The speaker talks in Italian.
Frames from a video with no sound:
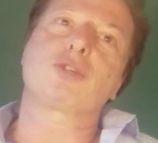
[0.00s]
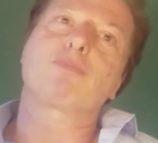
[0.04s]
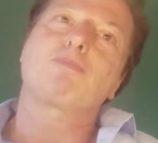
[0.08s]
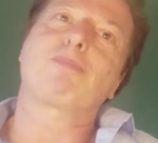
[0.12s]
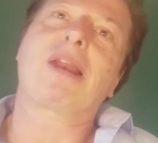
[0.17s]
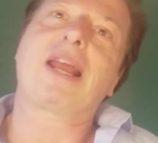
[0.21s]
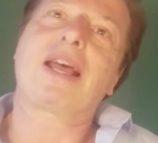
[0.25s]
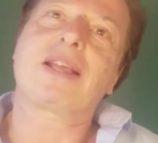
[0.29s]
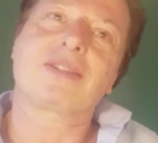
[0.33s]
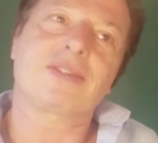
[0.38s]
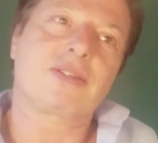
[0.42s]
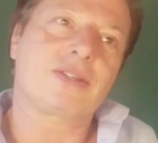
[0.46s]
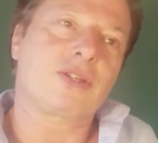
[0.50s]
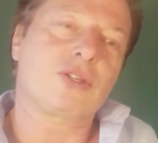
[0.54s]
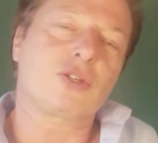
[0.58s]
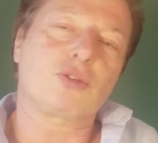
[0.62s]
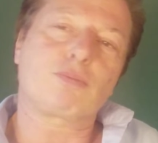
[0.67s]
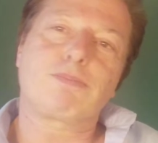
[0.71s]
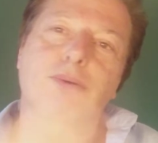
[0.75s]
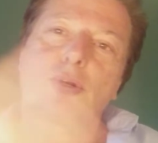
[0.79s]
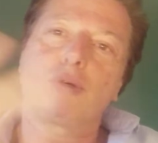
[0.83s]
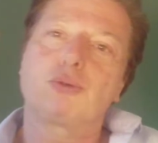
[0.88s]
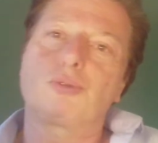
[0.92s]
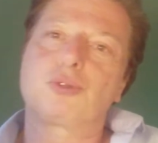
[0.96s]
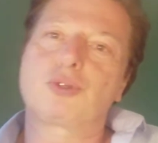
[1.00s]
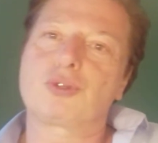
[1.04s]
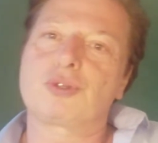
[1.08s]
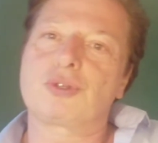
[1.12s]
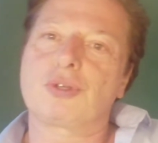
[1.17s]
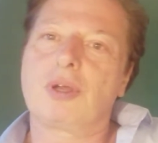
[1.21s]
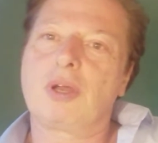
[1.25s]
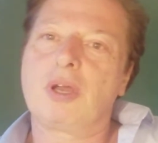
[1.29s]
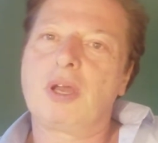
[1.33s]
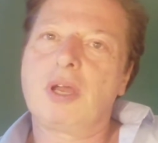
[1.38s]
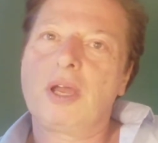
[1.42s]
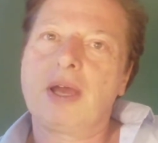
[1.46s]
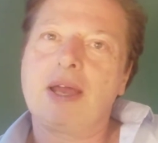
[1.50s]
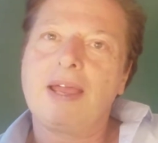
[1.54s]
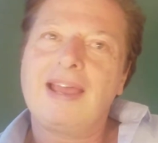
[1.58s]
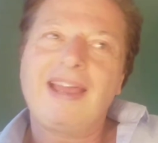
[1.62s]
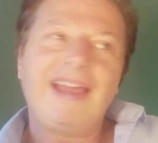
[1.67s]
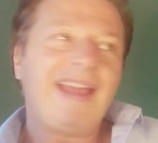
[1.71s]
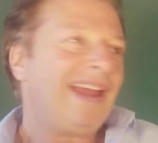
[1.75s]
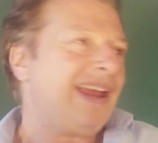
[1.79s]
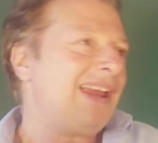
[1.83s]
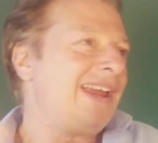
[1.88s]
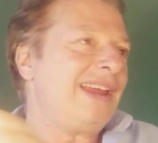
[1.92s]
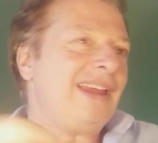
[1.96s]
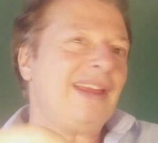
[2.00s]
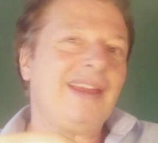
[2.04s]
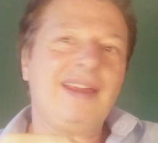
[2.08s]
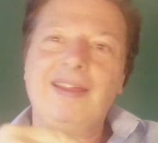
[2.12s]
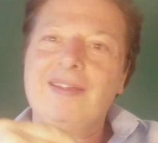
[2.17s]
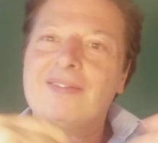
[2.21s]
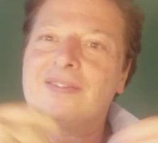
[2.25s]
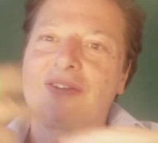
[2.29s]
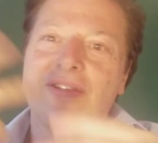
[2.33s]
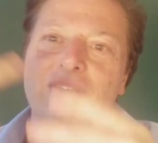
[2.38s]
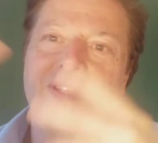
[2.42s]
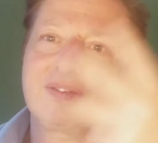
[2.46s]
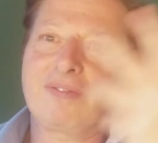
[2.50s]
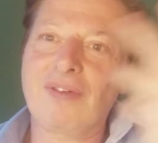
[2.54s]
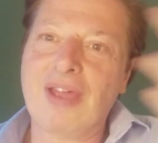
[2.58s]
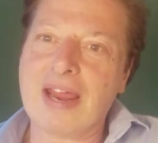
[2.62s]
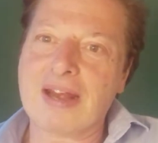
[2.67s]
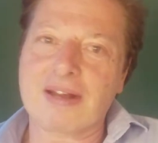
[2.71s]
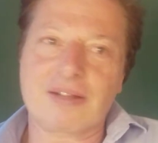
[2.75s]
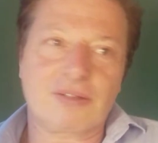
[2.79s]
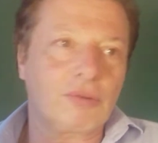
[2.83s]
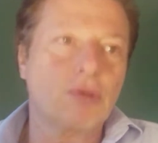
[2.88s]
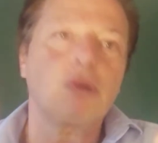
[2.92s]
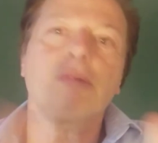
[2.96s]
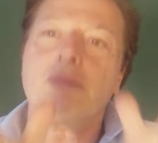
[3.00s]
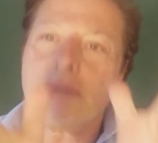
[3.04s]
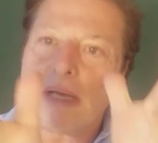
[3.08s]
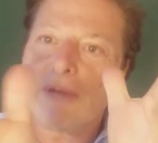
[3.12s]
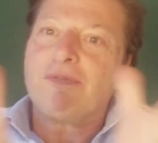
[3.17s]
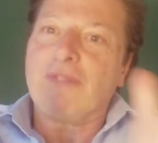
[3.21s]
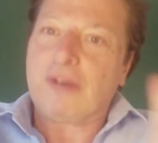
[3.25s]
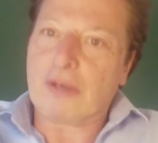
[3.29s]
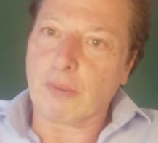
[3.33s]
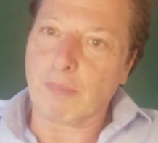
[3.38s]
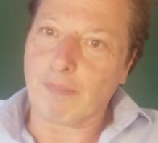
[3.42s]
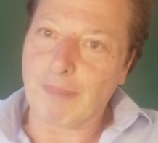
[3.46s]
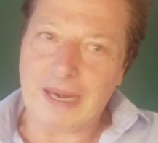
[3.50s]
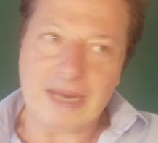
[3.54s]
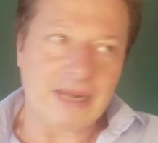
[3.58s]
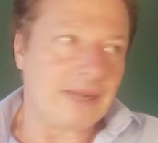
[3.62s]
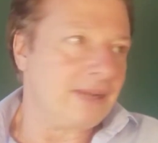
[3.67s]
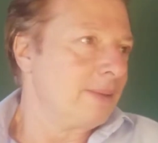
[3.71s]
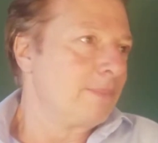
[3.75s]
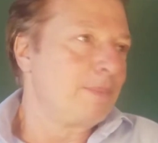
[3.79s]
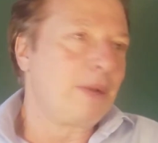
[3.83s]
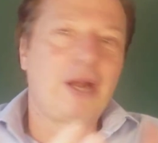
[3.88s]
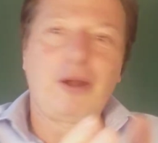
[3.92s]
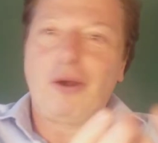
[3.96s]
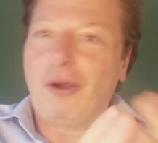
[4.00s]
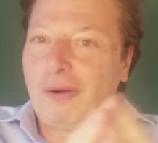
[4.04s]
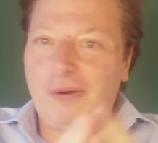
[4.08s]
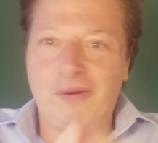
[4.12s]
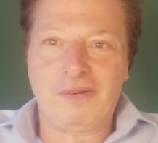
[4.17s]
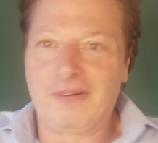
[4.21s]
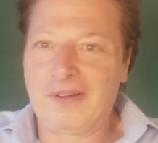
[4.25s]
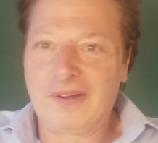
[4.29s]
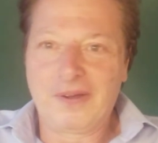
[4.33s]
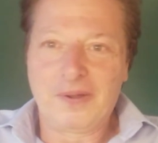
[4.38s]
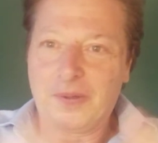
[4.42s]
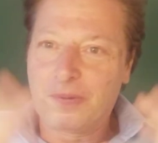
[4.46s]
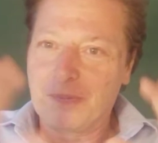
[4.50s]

sprazz, spruzz, e si divertono e fanno bene, però